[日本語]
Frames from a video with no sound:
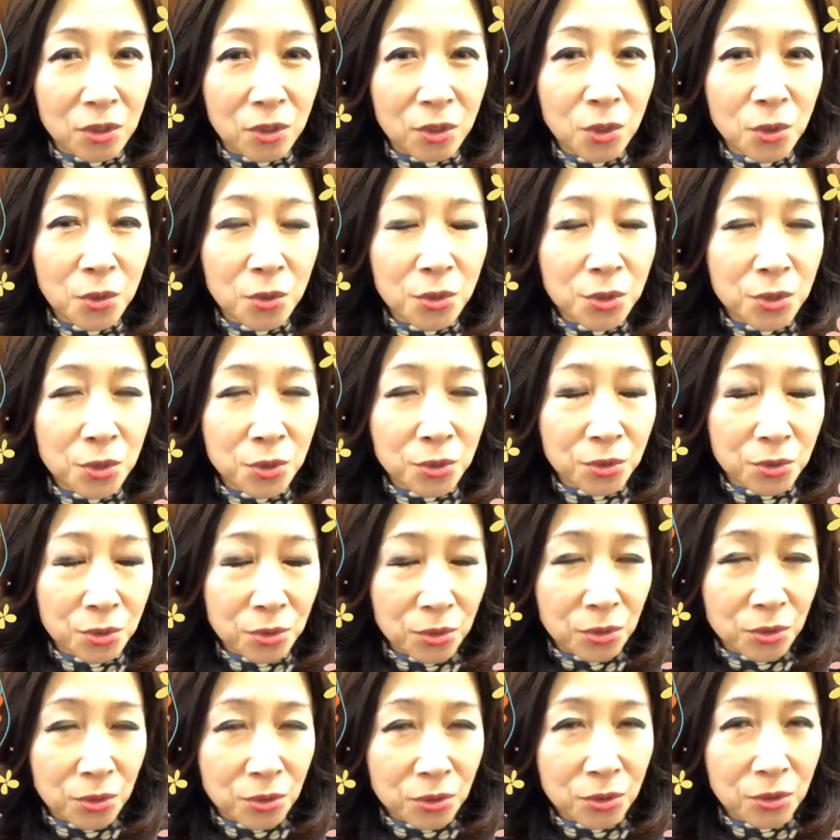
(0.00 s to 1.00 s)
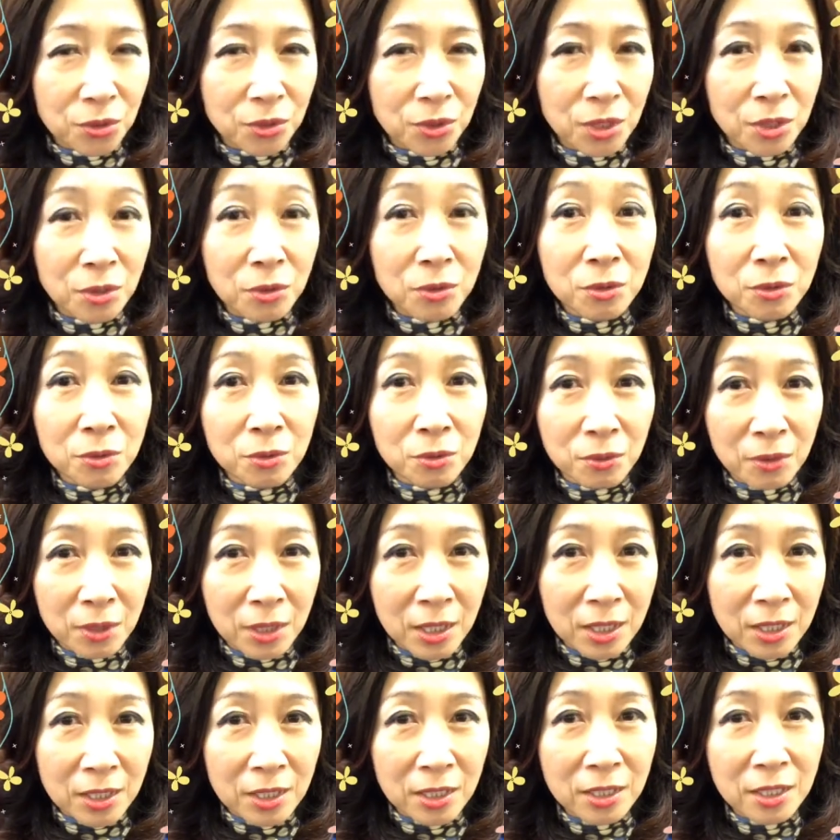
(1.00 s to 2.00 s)
洋食っていうの
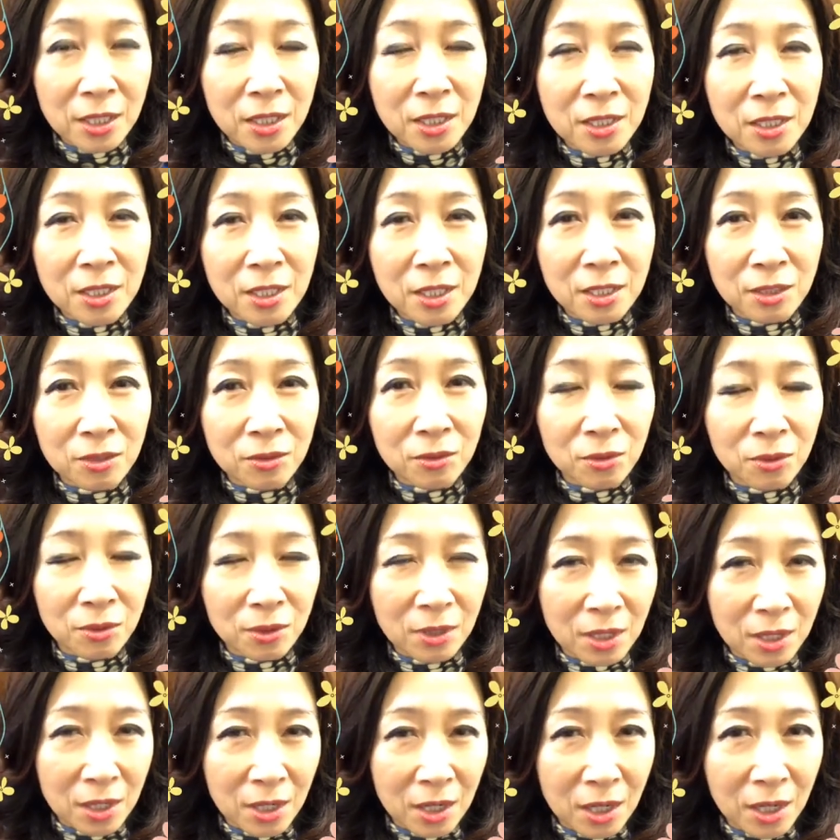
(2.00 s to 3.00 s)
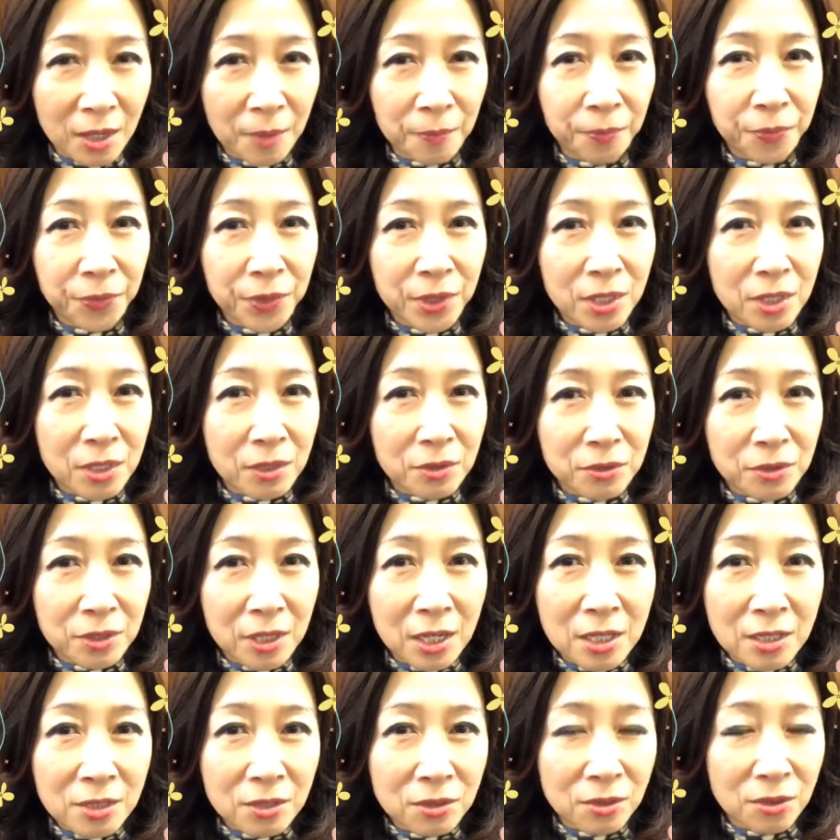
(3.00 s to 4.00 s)
はイタリアンとか
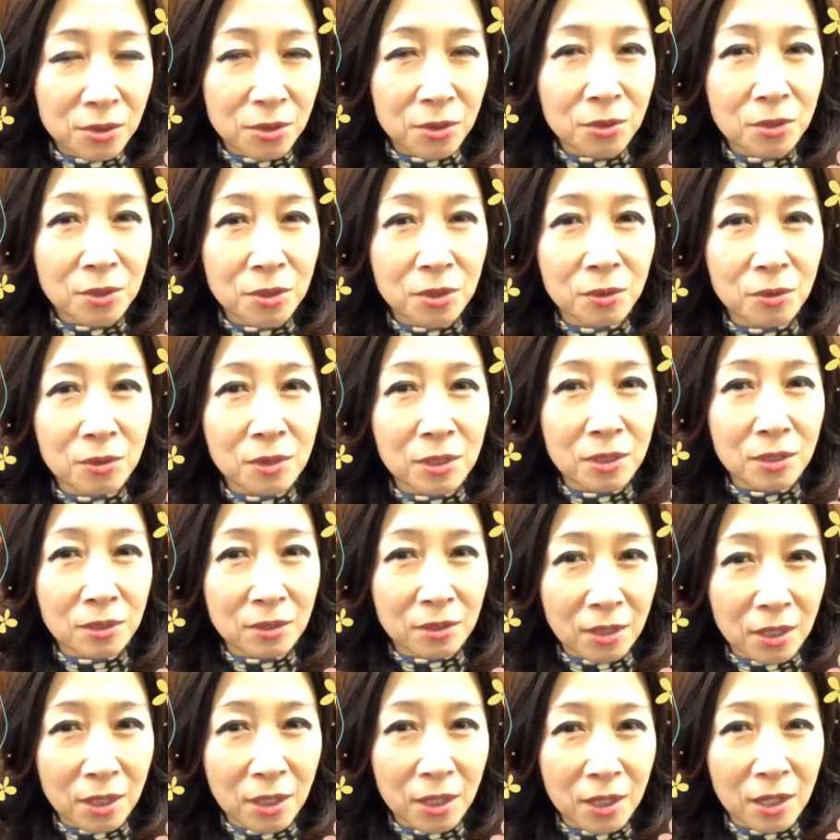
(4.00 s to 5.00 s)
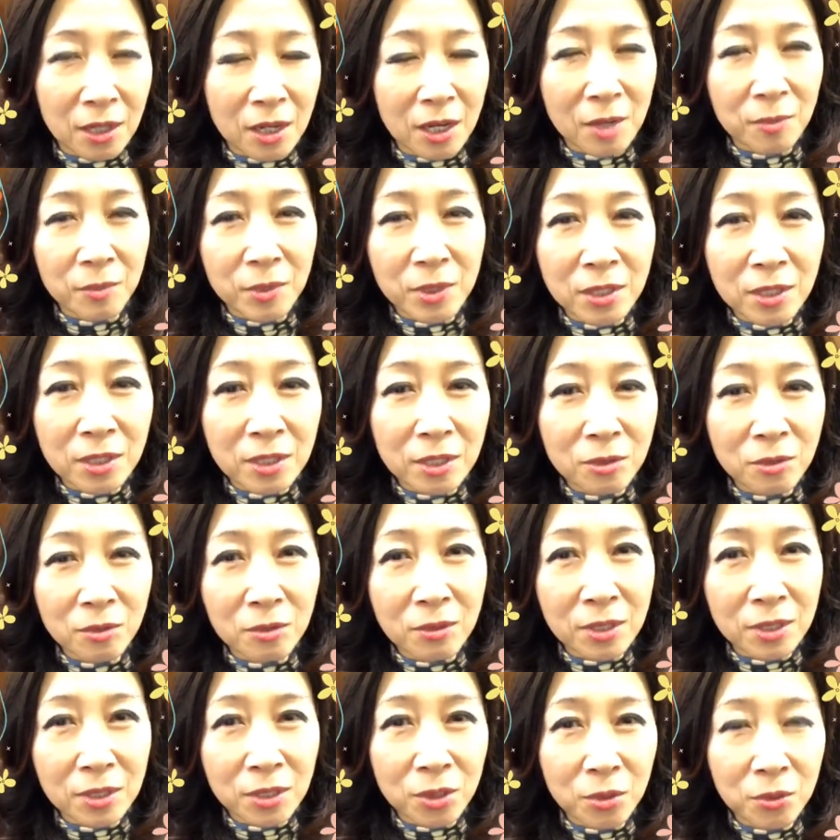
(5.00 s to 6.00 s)
フランス料理とかって、アメリカと
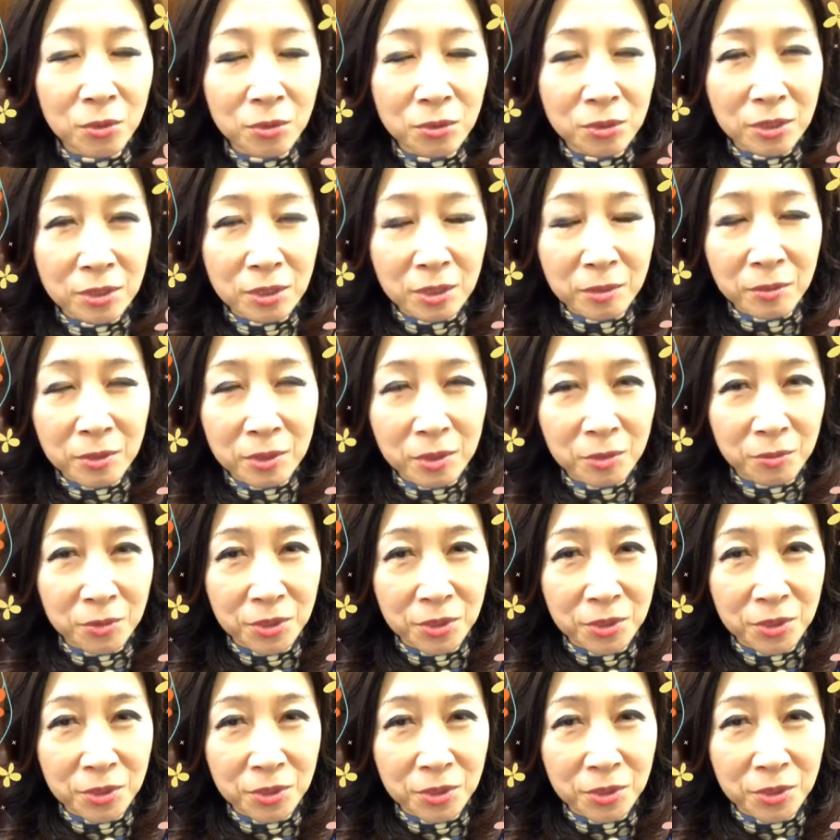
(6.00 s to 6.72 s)
か日本で食べて